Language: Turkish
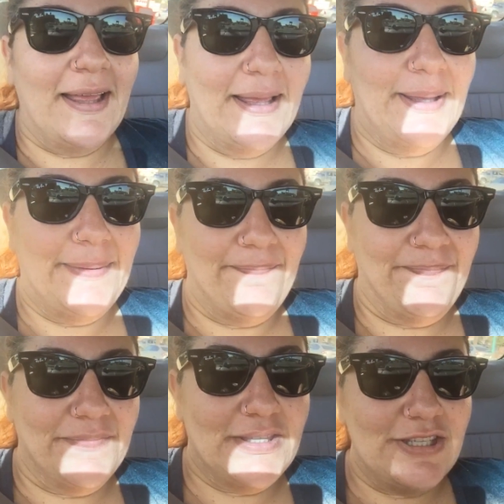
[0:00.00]
Ee,
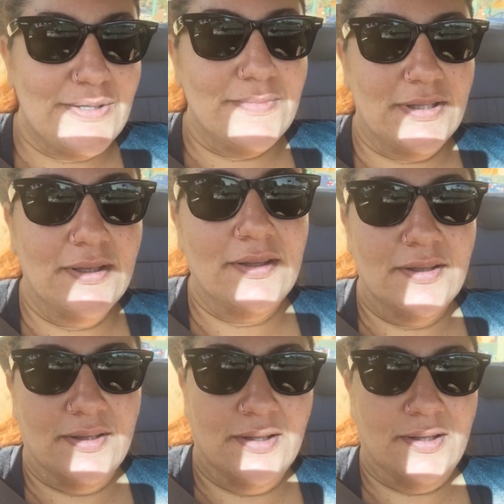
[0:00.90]
şimdi
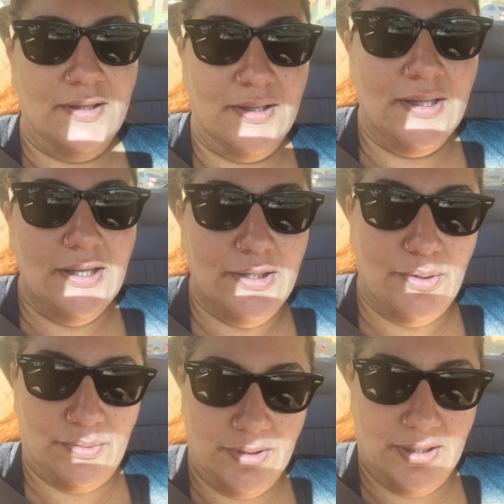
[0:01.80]

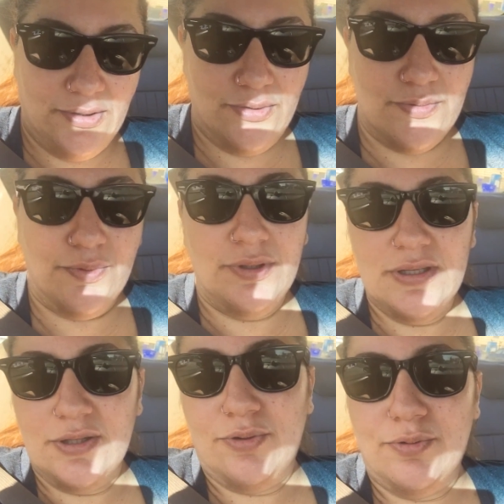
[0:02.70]
doktora gidiyoruz. Bugün
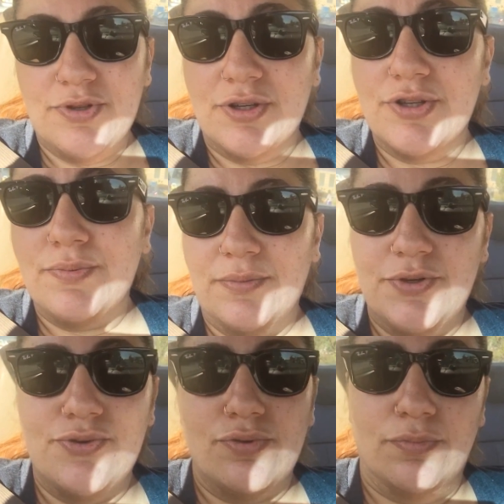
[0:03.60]
izin günüm çalışmadığım
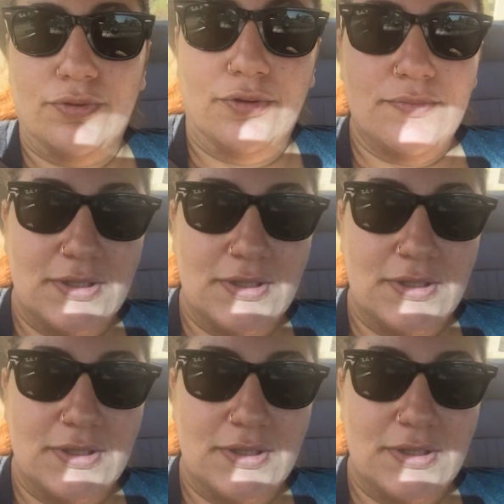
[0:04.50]
için çok mutluyum. Hayda.